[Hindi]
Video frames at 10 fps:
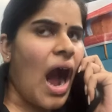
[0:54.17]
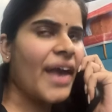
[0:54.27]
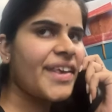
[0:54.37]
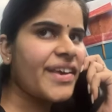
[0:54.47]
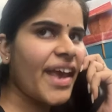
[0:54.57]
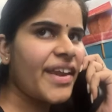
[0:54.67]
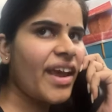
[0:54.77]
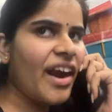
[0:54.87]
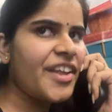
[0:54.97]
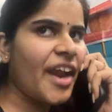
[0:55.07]
हाँ ये कह रहे
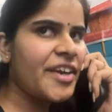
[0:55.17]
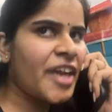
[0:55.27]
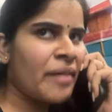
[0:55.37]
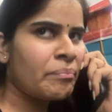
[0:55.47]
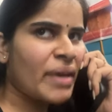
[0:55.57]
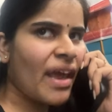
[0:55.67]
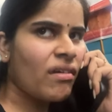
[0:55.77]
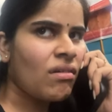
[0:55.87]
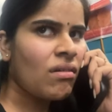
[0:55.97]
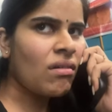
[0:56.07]
हैं गाड़ी राइट टाइम पे है